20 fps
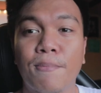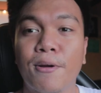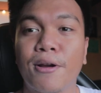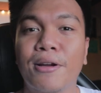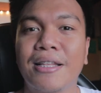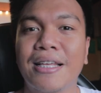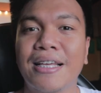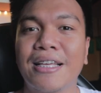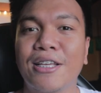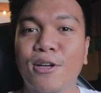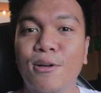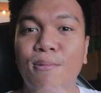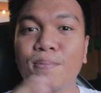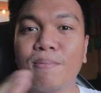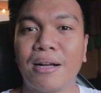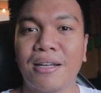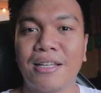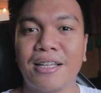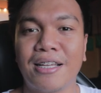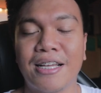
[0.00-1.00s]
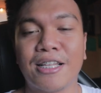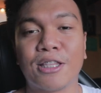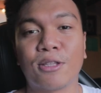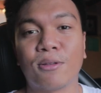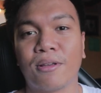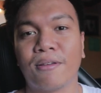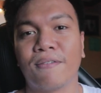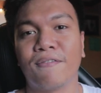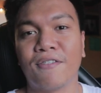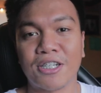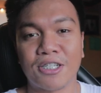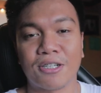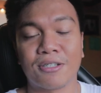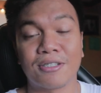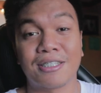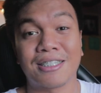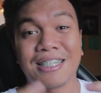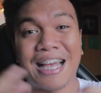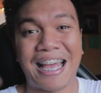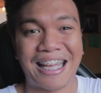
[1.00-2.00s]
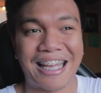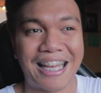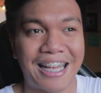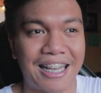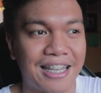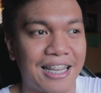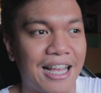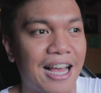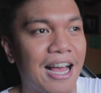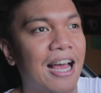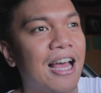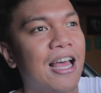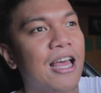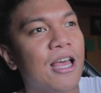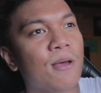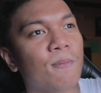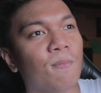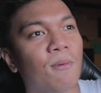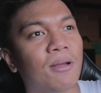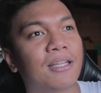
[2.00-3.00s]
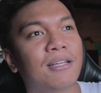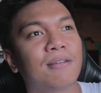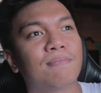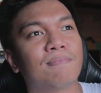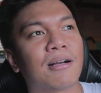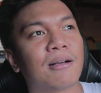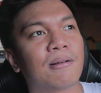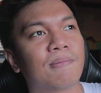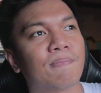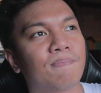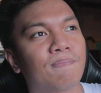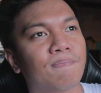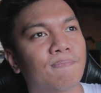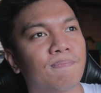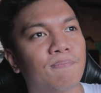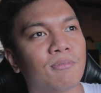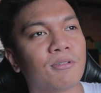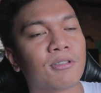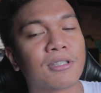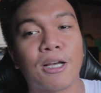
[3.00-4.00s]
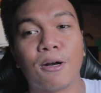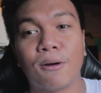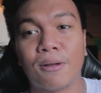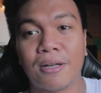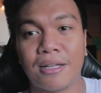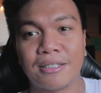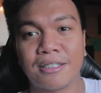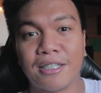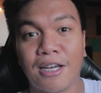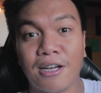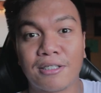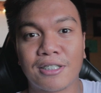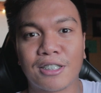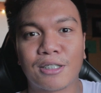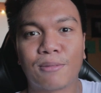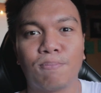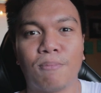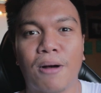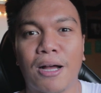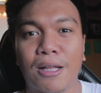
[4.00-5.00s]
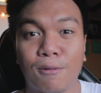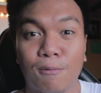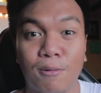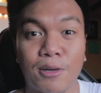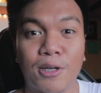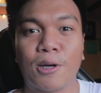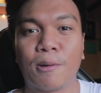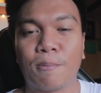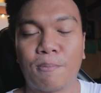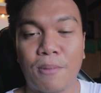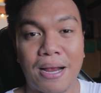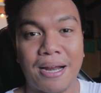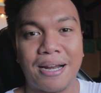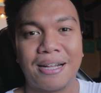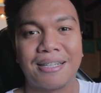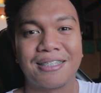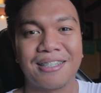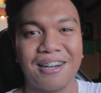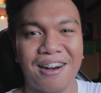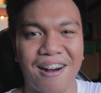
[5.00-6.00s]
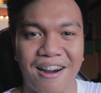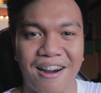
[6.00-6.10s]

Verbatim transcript: burning your money into a vicious cycle na pwedeng mag punta ulit sa'yo sa spot where your parents